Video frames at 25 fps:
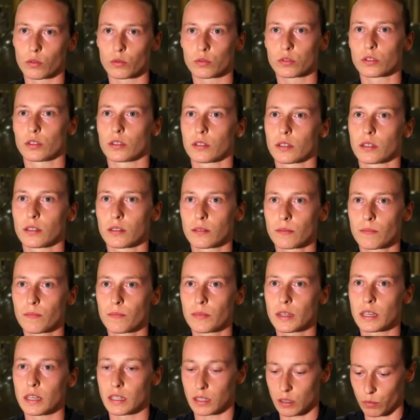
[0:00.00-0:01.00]
concentré.
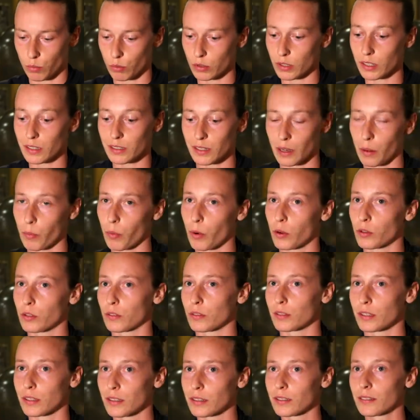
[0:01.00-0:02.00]
Et c'est pour ça que c'est
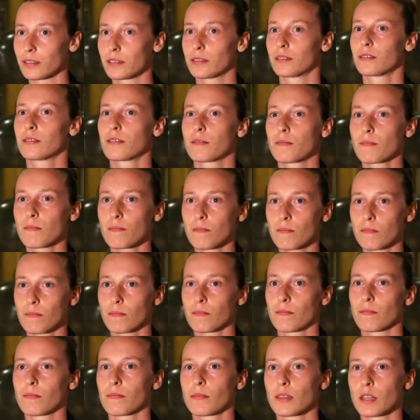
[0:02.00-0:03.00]
important ça,
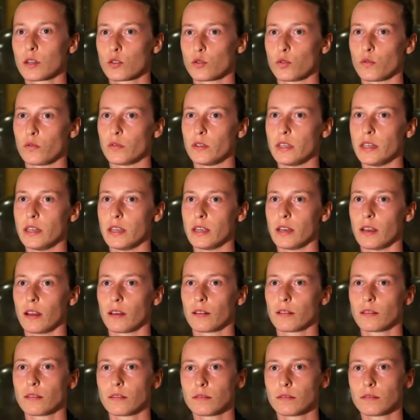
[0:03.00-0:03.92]
ce feeling-là.